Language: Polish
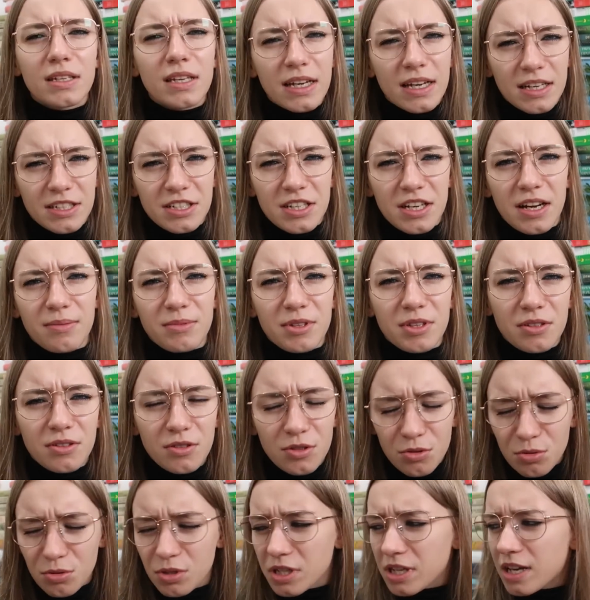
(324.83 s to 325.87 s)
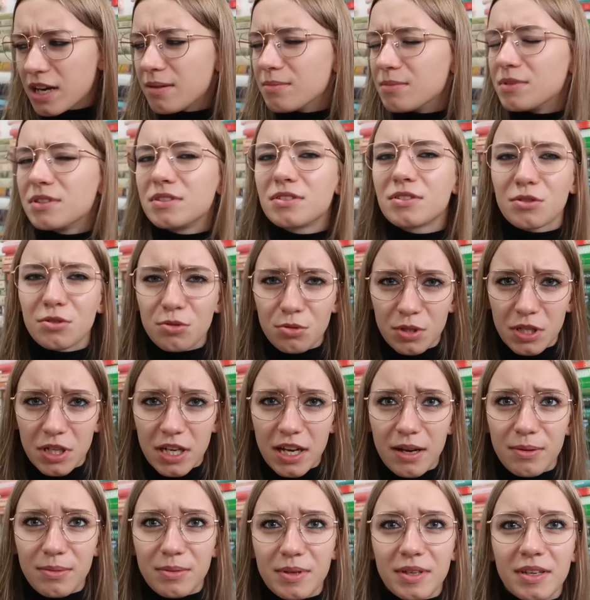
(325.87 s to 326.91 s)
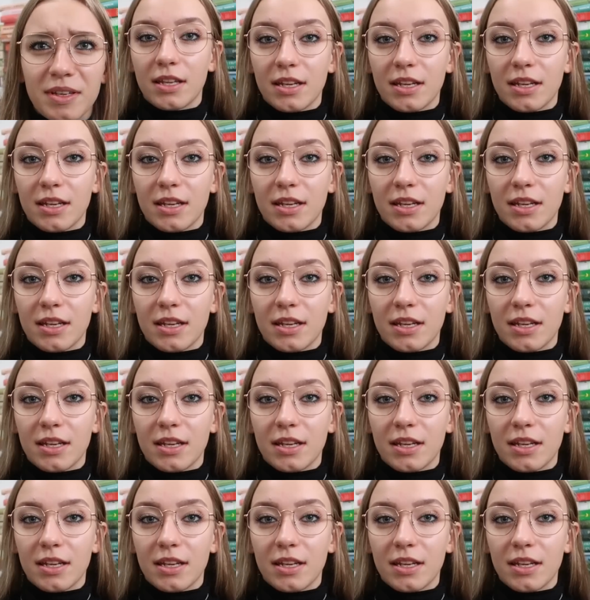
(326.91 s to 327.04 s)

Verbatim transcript: Nie kaczkami, królikami, z królikami.